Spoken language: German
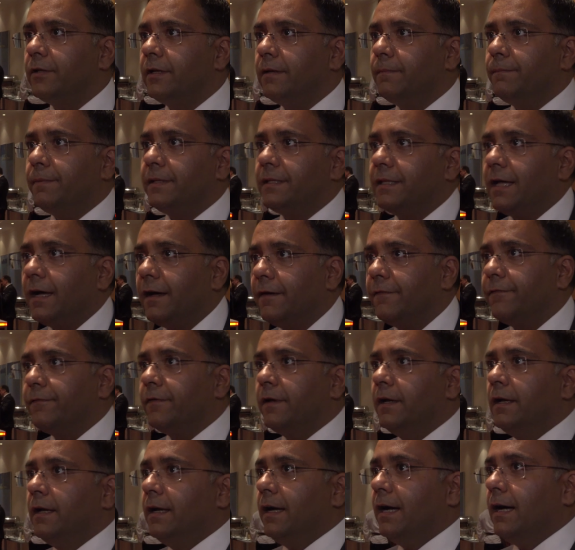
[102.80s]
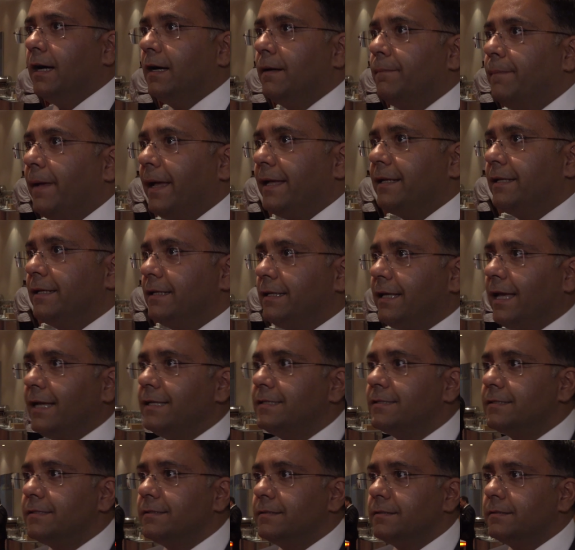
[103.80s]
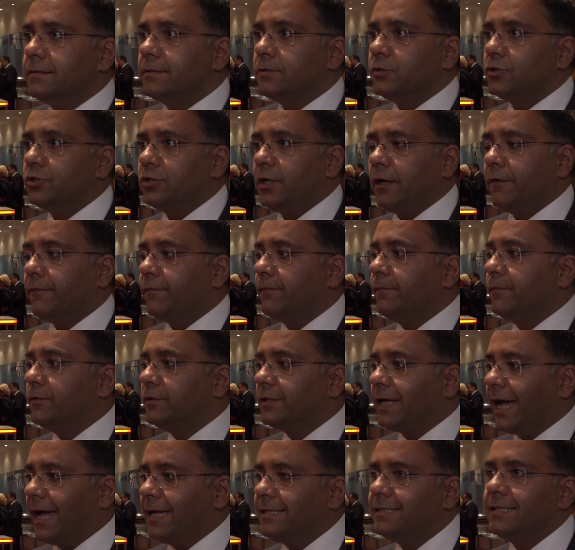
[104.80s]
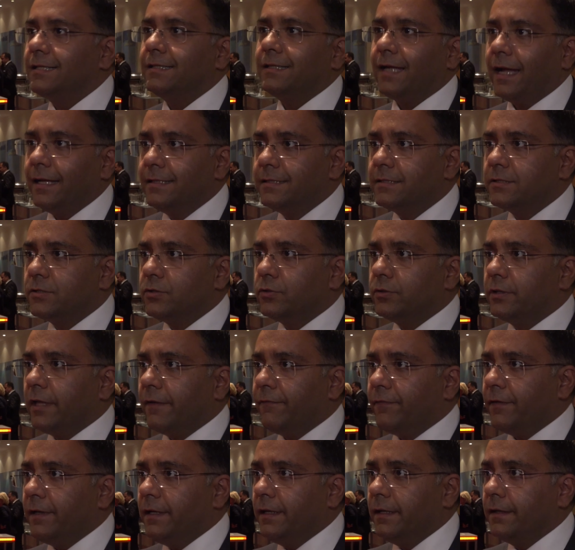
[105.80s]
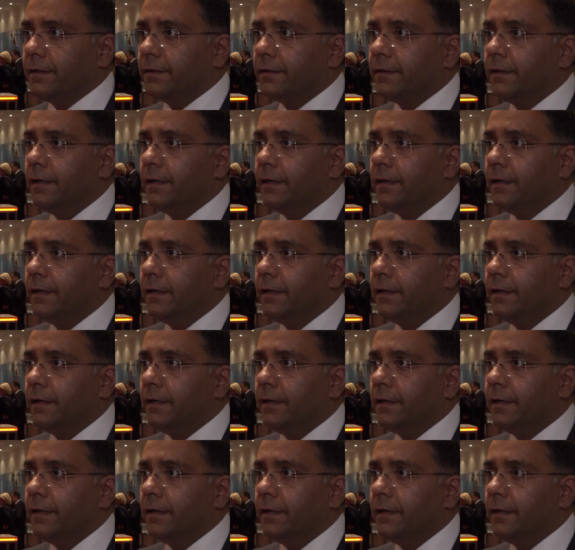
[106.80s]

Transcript: und einen Bedarf äh, bei den Gästen zu schaffen und Reisetrends zu definieren.